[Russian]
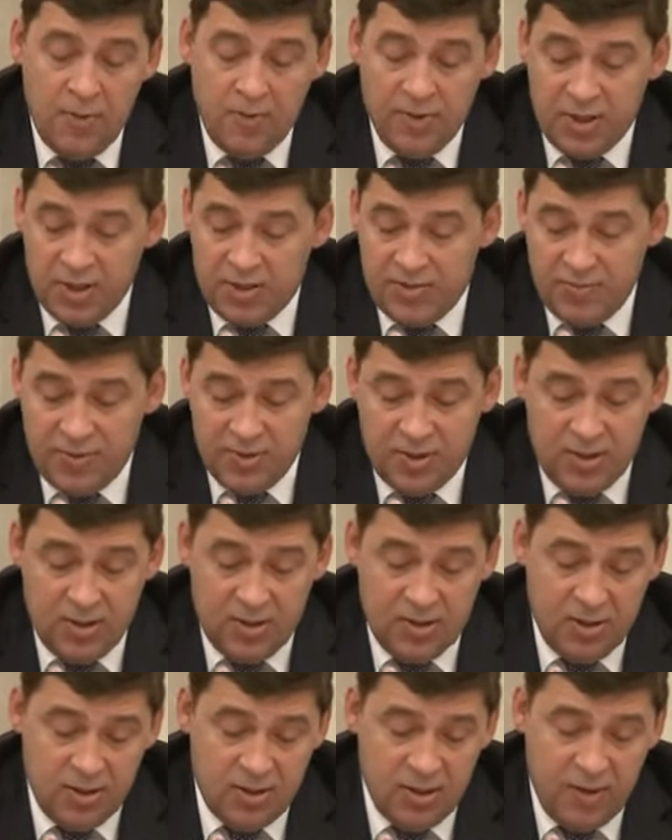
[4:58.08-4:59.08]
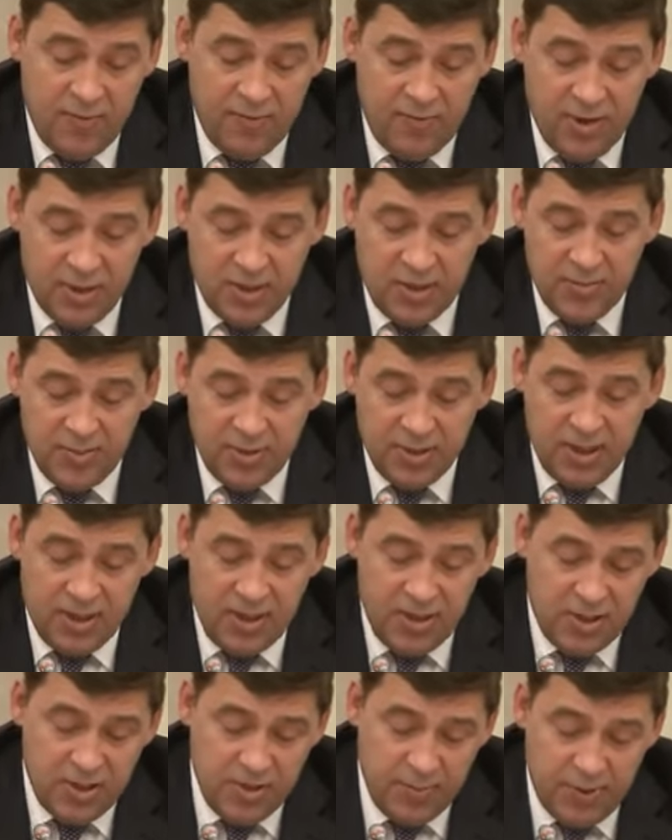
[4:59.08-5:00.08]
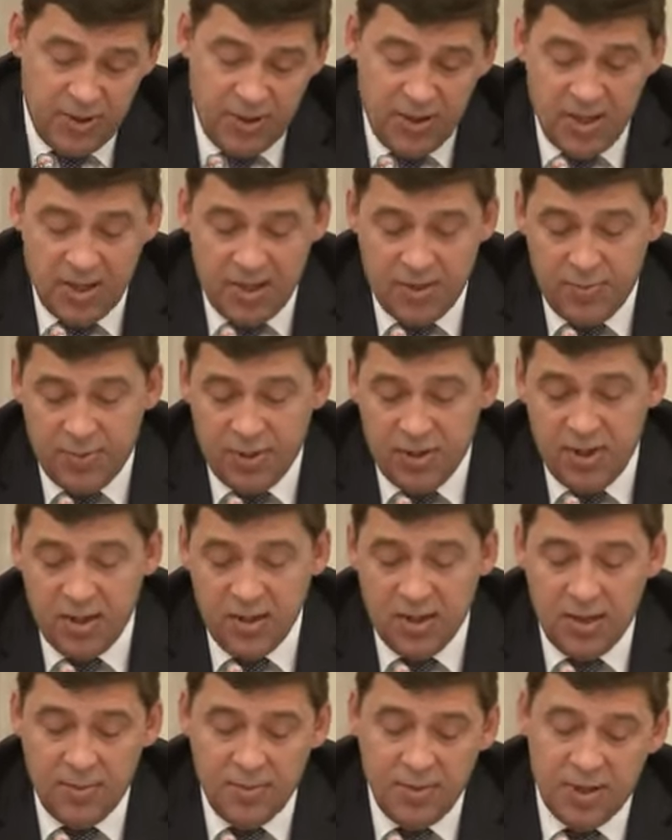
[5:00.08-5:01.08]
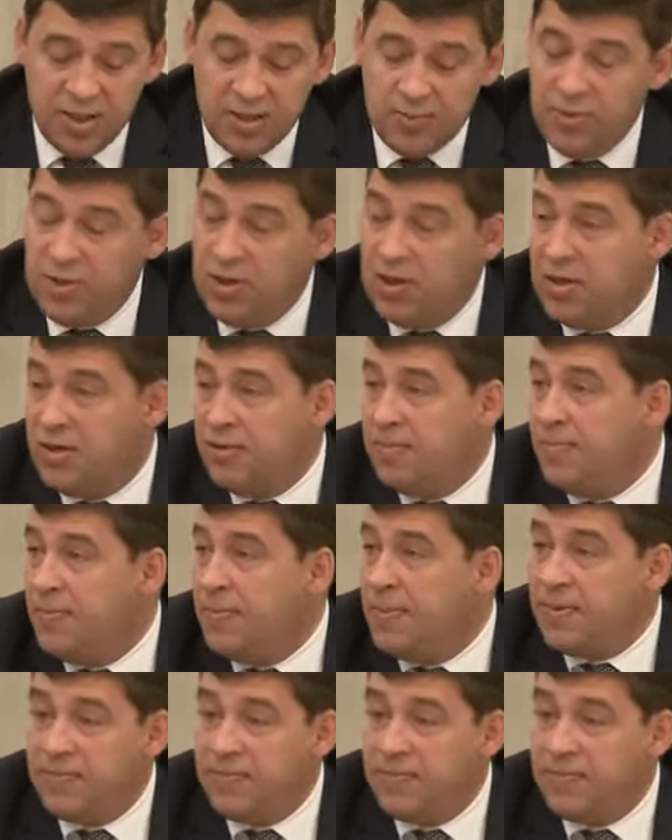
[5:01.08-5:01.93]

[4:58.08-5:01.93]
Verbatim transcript: В этой связи считаем важным скорейшее принятие предлагаемых изменений